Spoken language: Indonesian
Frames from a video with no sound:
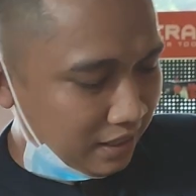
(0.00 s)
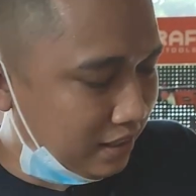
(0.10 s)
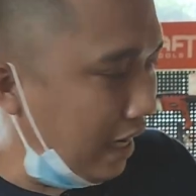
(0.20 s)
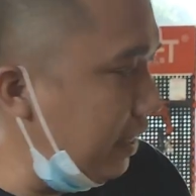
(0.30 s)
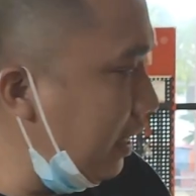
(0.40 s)

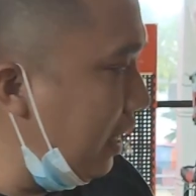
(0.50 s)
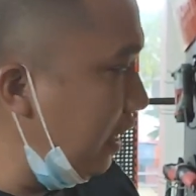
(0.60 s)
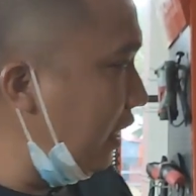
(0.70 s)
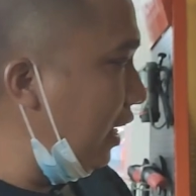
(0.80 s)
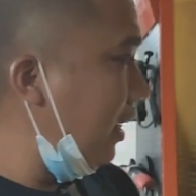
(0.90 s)
Desainnya
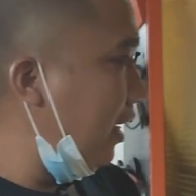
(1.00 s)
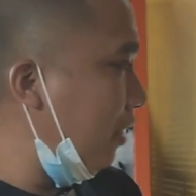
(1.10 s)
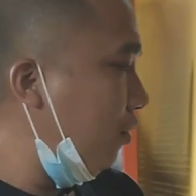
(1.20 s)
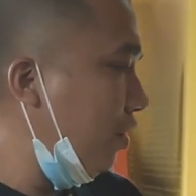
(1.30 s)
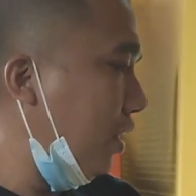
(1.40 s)
lagi-lagi dari
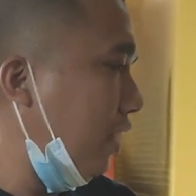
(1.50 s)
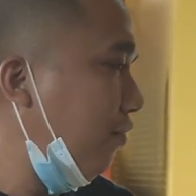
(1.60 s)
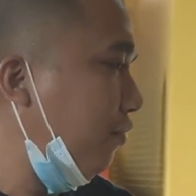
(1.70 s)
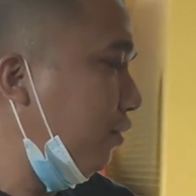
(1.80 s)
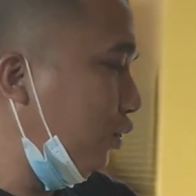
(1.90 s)

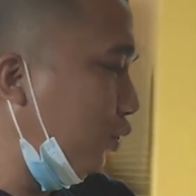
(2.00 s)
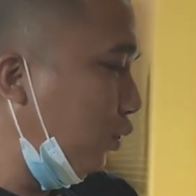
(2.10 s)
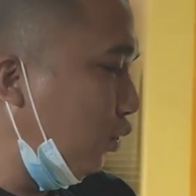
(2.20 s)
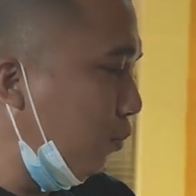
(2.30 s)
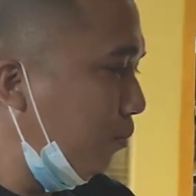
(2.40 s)
Warcraft.
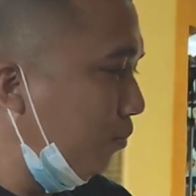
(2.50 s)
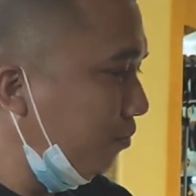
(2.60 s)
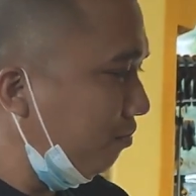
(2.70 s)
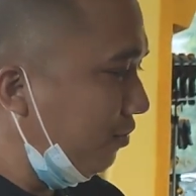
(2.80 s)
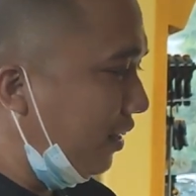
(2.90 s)
Cukup
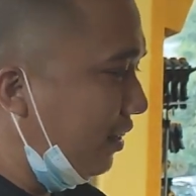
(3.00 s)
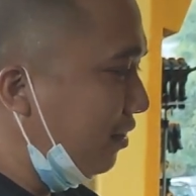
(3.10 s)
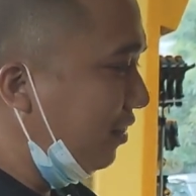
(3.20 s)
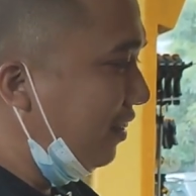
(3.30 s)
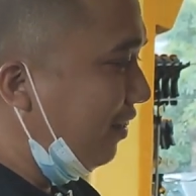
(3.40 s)

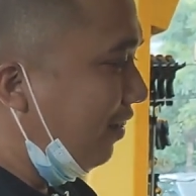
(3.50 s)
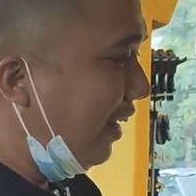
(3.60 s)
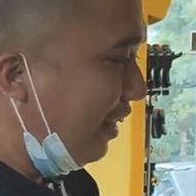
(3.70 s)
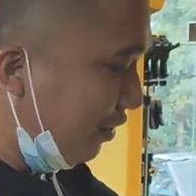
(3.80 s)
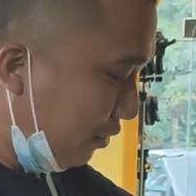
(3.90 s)

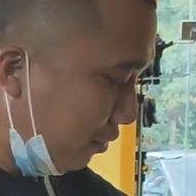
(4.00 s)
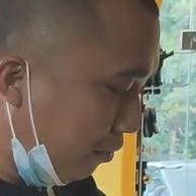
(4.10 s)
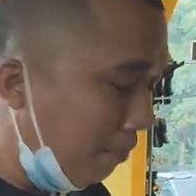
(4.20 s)
Waduh,